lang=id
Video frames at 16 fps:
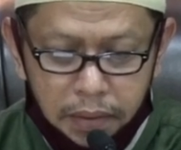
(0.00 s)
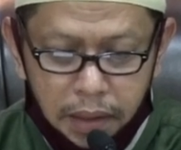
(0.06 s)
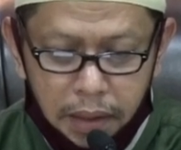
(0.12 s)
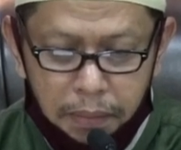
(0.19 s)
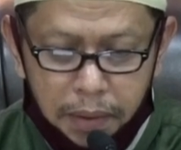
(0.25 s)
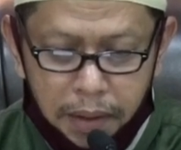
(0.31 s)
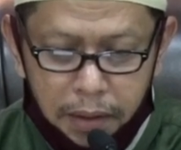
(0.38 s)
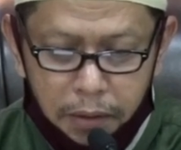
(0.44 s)

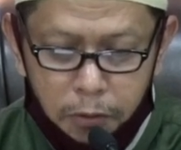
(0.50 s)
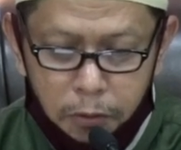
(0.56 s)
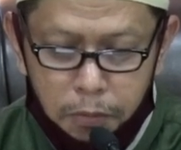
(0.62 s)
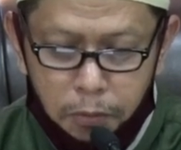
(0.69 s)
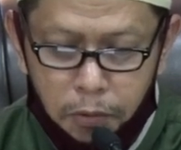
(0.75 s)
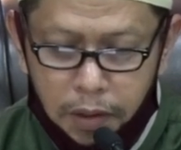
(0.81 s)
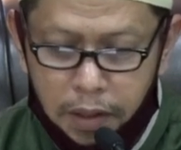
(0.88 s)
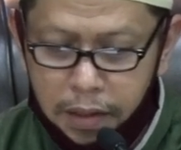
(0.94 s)
ibarat
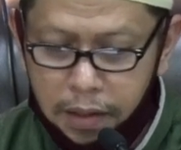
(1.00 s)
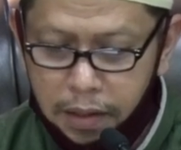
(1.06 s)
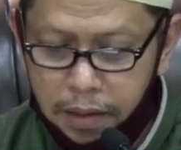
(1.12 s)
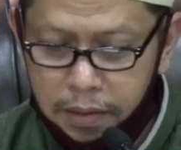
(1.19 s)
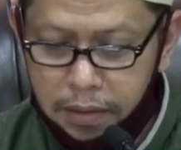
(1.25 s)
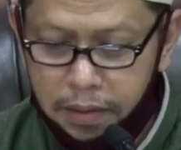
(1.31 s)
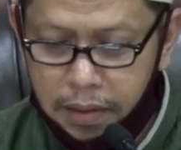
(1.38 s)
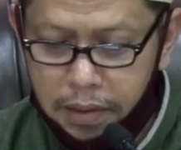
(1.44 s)
hubungan
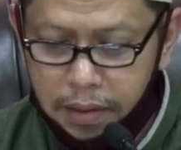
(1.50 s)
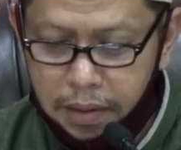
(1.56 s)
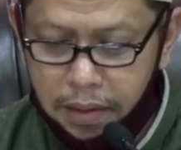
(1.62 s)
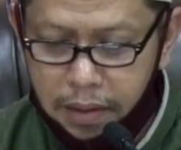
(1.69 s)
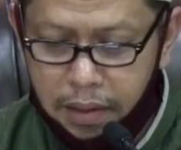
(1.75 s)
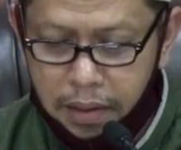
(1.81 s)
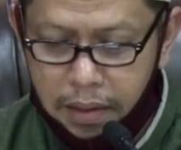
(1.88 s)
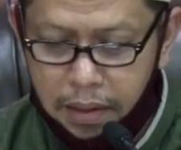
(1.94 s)

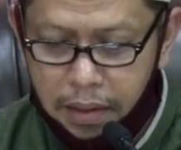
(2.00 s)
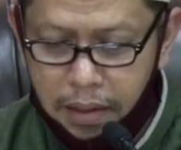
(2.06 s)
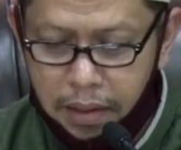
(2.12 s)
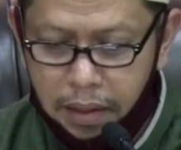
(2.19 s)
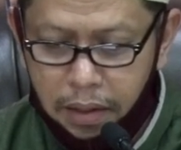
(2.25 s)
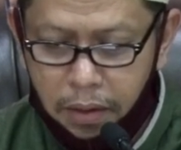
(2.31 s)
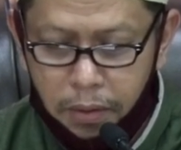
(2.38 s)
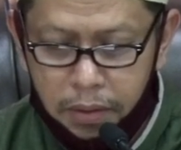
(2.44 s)
antara
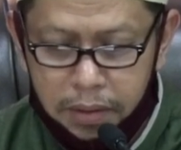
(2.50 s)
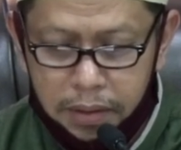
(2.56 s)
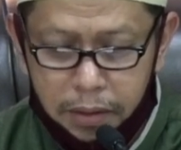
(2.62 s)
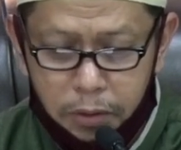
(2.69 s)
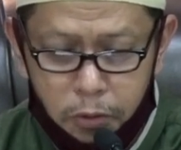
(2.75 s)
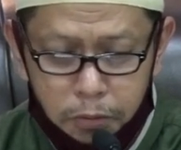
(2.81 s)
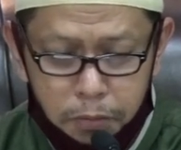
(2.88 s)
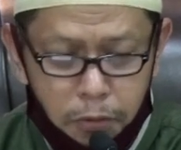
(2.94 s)
anggota
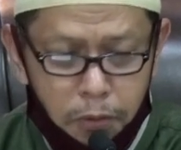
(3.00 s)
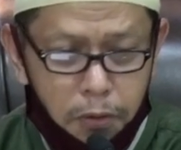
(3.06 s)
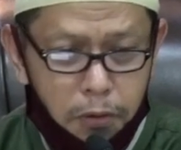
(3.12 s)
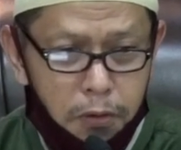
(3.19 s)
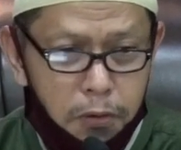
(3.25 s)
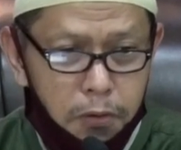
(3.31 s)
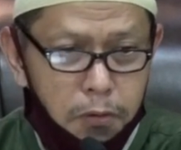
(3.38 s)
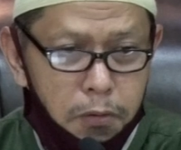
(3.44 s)

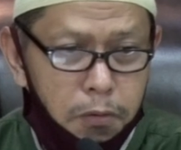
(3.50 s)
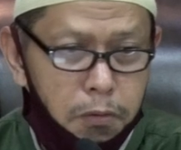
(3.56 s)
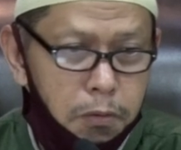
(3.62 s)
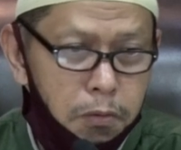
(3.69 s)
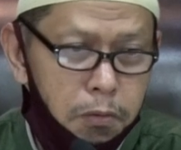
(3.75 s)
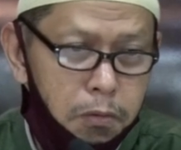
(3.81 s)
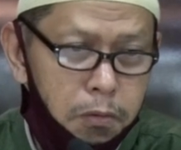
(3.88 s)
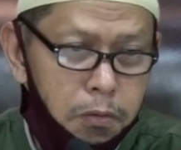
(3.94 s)
tubuh
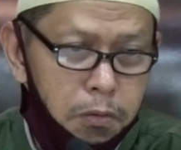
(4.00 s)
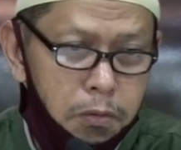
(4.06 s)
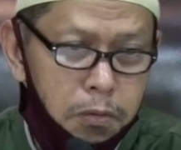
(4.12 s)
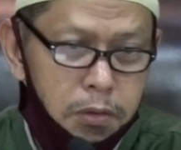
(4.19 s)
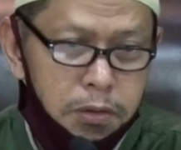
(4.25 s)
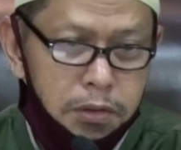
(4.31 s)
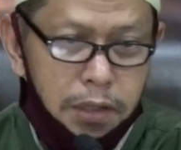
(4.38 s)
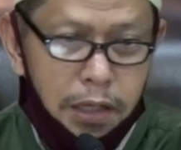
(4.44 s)

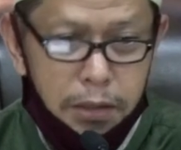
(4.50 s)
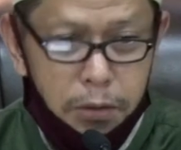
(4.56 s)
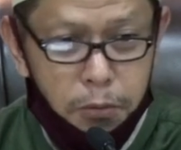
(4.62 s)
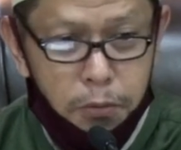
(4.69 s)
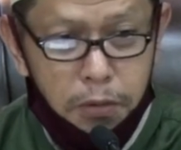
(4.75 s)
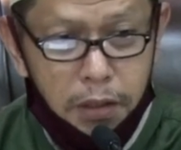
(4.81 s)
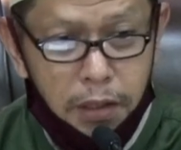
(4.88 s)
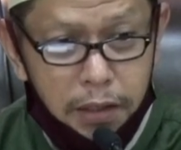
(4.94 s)

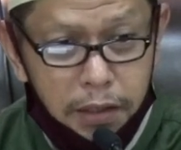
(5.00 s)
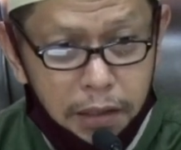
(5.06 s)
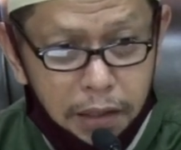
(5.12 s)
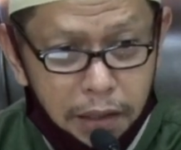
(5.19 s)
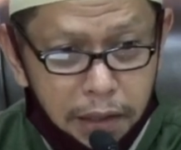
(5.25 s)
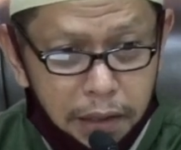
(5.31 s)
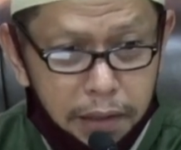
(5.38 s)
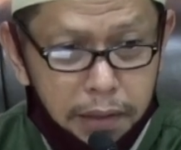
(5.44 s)
satu dengan
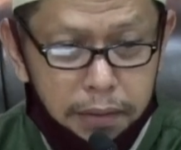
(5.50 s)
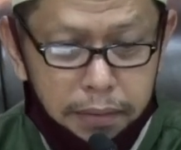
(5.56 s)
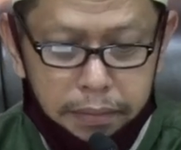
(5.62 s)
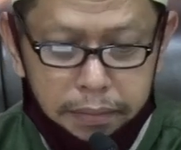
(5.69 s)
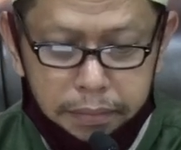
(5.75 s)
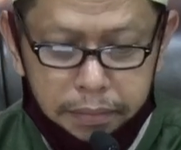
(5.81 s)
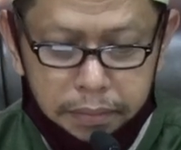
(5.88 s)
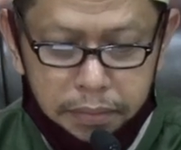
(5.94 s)
yang
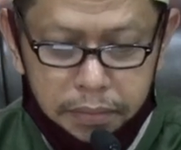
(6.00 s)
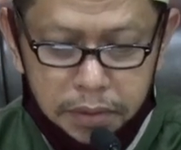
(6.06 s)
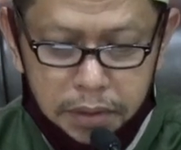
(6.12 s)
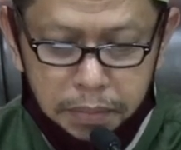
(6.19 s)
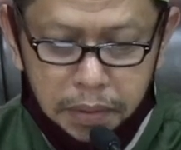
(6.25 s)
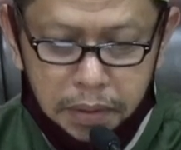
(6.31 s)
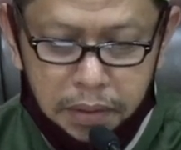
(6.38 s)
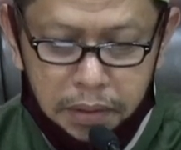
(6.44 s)
lain
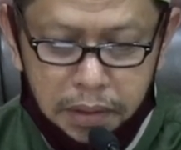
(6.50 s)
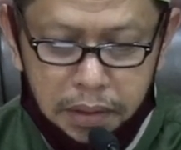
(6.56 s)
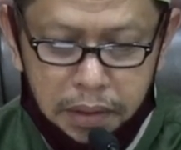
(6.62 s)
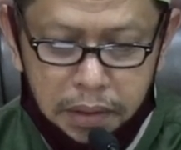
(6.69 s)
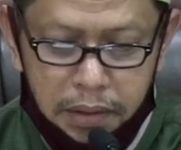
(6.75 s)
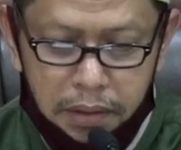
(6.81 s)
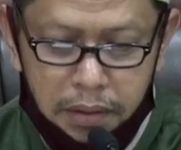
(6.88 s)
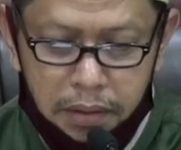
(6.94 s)

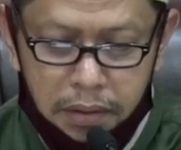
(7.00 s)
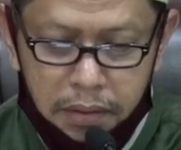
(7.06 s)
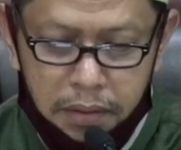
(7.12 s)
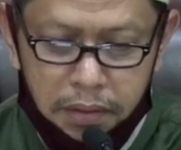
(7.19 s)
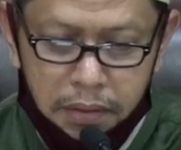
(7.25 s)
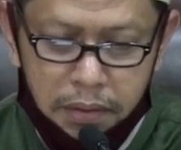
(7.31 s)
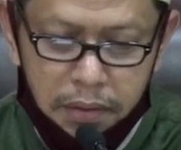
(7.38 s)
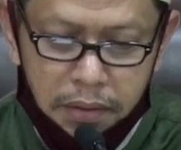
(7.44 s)
seperti
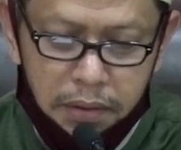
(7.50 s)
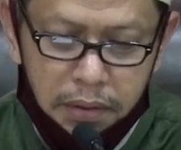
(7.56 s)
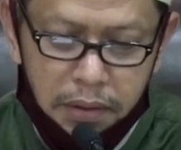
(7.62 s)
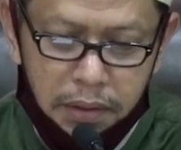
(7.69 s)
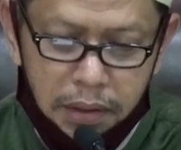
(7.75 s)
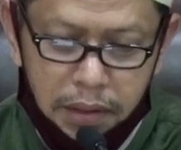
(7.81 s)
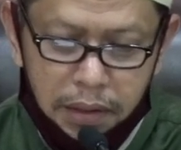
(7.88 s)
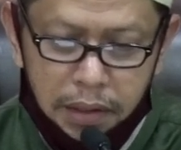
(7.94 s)

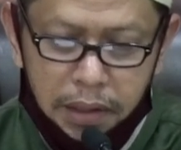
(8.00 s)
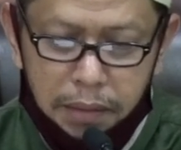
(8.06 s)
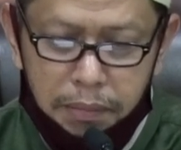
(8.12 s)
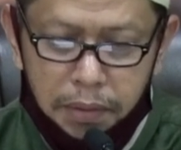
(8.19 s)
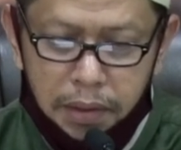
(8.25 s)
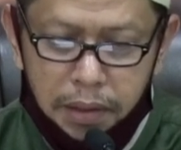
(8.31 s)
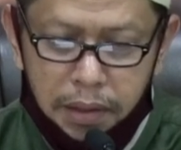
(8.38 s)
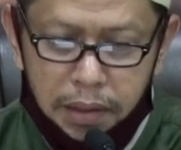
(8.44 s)
yang
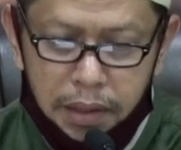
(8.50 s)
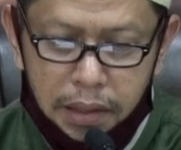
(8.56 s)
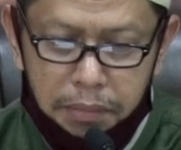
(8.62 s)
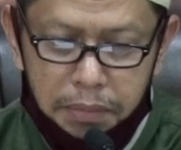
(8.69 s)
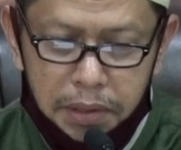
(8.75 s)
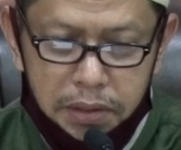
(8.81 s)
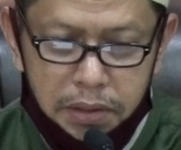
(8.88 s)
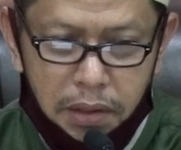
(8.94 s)
digambarkan
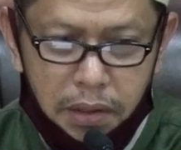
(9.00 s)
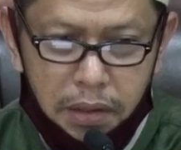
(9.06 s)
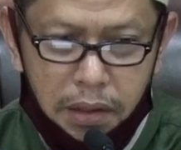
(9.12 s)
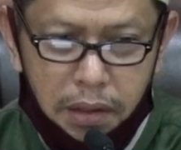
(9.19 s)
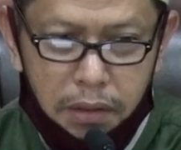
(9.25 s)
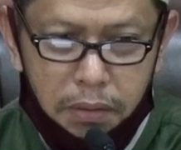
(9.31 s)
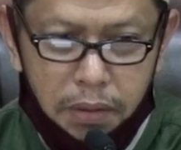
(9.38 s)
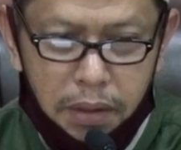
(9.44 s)
Nabi
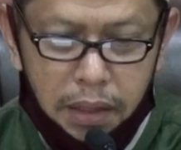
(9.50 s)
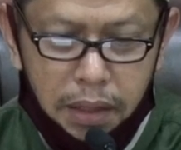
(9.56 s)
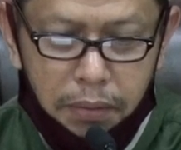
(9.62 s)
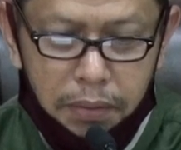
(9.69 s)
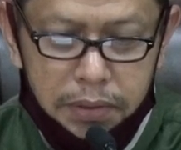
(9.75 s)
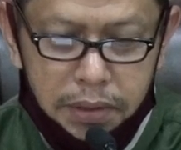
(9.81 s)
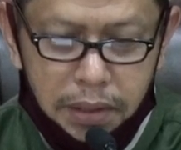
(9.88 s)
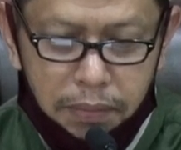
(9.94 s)
sallallahu
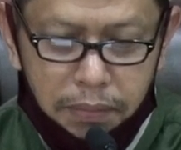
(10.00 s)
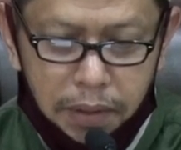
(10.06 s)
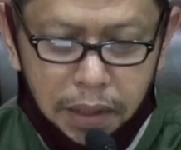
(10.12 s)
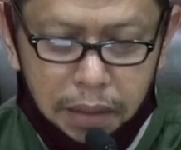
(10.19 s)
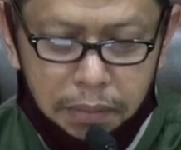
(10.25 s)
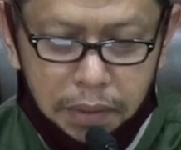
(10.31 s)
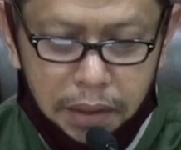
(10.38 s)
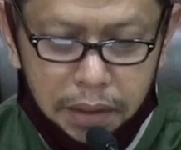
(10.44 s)
alaihi wasallam
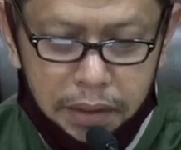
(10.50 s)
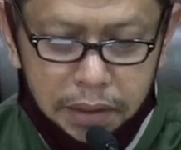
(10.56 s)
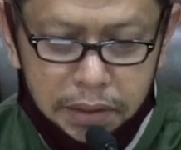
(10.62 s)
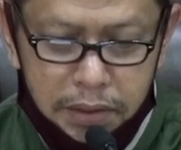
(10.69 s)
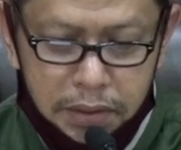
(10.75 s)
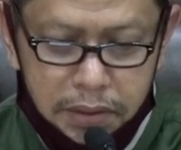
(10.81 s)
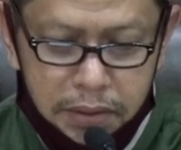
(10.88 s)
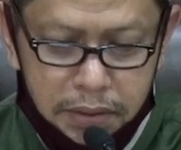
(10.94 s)
dalam
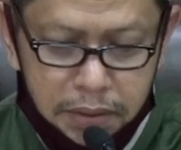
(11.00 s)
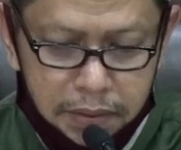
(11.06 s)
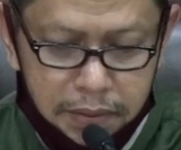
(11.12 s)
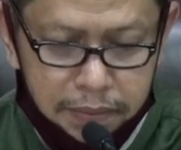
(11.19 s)
hadis